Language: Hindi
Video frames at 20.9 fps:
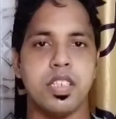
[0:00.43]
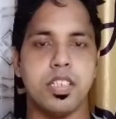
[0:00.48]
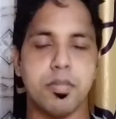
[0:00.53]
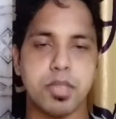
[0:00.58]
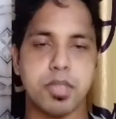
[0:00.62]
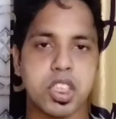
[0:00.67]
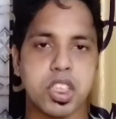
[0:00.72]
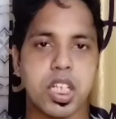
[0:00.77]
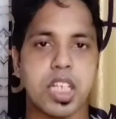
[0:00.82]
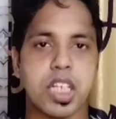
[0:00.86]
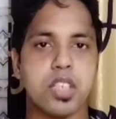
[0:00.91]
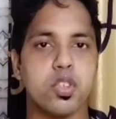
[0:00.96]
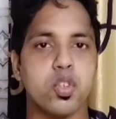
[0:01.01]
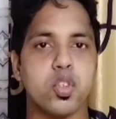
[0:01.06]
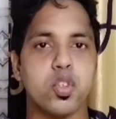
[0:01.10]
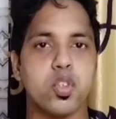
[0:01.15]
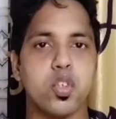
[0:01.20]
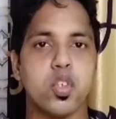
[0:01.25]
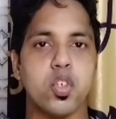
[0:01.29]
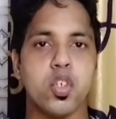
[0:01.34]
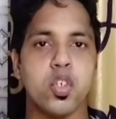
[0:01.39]
नमस्कार
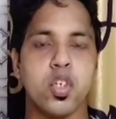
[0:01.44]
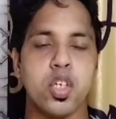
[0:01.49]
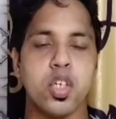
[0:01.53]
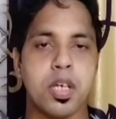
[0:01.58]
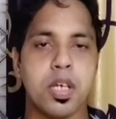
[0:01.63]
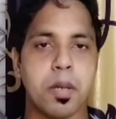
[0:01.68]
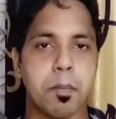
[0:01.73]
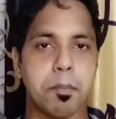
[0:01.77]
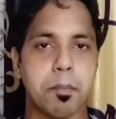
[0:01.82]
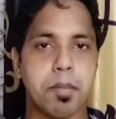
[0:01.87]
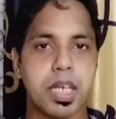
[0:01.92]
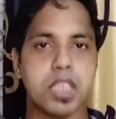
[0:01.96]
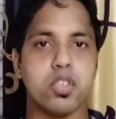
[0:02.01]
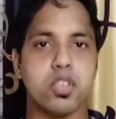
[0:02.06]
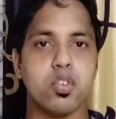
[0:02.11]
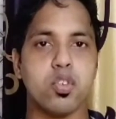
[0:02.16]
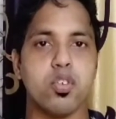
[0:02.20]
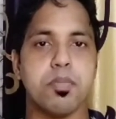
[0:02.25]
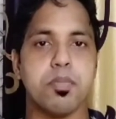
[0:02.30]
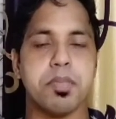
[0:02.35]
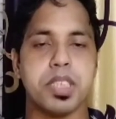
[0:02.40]
दोस्तों मैं
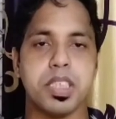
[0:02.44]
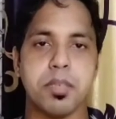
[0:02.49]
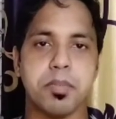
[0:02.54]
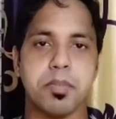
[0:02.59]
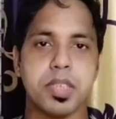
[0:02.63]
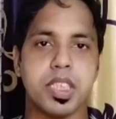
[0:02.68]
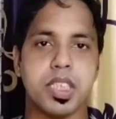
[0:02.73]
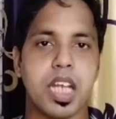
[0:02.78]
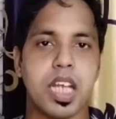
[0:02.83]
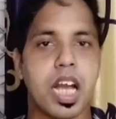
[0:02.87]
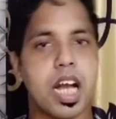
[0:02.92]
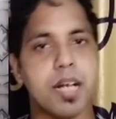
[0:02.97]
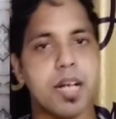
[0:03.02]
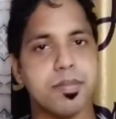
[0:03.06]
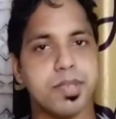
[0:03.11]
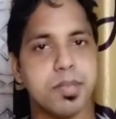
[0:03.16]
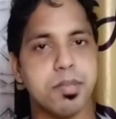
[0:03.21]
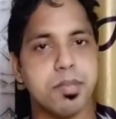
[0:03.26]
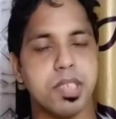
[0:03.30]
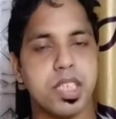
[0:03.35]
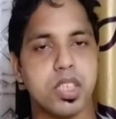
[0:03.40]
सोनू प्रजापति
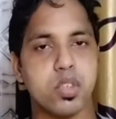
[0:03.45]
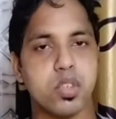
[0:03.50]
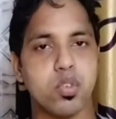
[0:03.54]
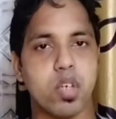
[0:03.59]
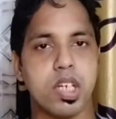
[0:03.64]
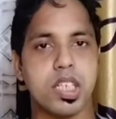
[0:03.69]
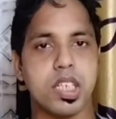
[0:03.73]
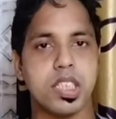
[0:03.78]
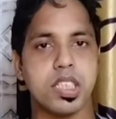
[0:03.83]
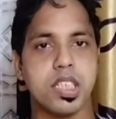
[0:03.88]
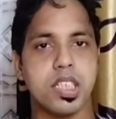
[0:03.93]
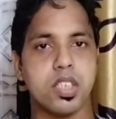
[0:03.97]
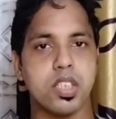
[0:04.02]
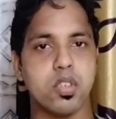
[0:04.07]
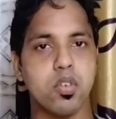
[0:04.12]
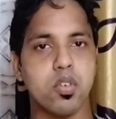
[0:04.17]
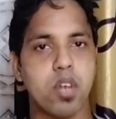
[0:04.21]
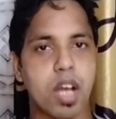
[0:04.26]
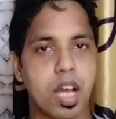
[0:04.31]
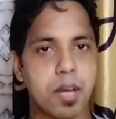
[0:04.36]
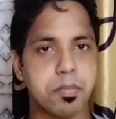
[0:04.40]
आप सभी का स्वागत
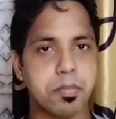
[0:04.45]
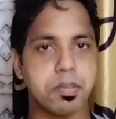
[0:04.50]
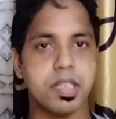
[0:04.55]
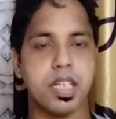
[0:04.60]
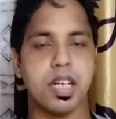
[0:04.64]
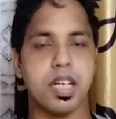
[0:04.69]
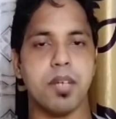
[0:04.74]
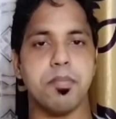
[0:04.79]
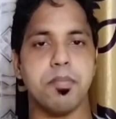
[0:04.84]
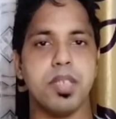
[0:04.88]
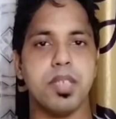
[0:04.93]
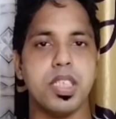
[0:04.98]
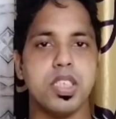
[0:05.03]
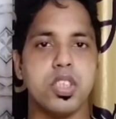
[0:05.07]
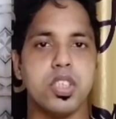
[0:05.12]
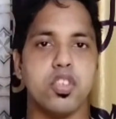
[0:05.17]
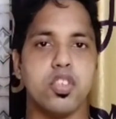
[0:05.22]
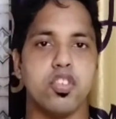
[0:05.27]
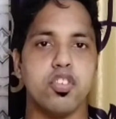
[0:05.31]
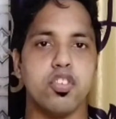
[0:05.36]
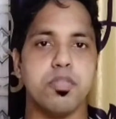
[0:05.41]
करता हूं आपके अपने
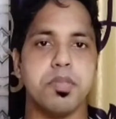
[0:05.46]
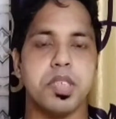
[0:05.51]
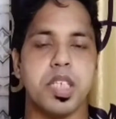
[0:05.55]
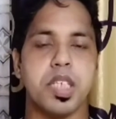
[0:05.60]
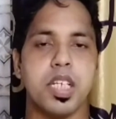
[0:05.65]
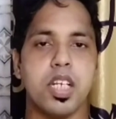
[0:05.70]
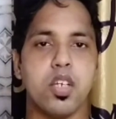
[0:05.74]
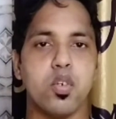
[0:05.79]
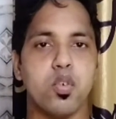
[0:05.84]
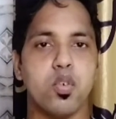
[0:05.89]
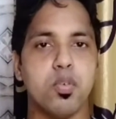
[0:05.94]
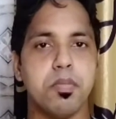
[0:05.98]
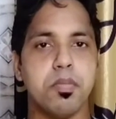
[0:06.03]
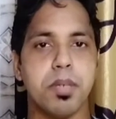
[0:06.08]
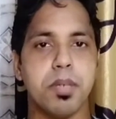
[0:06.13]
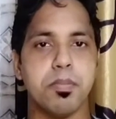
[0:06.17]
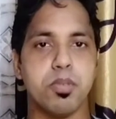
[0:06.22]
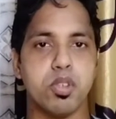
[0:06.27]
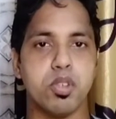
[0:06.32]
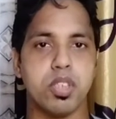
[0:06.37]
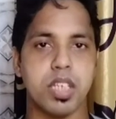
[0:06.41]
इस यूट्यूब चैनल
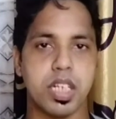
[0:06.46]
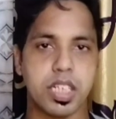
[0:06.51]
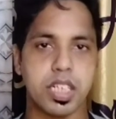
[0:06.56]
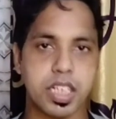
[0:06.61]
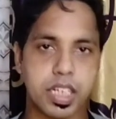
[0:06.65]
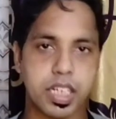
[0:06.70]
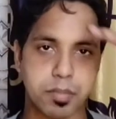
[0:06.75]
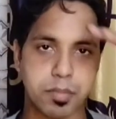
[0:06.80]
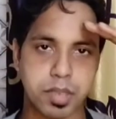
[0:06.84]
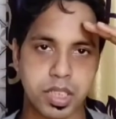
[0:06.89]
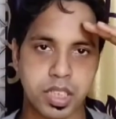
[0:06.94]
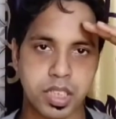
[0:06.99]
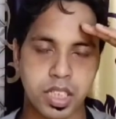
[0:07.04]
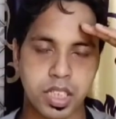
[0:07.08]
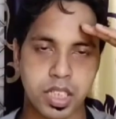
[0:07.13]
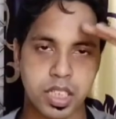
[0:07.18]
उमा ब्यूटी एकेडमी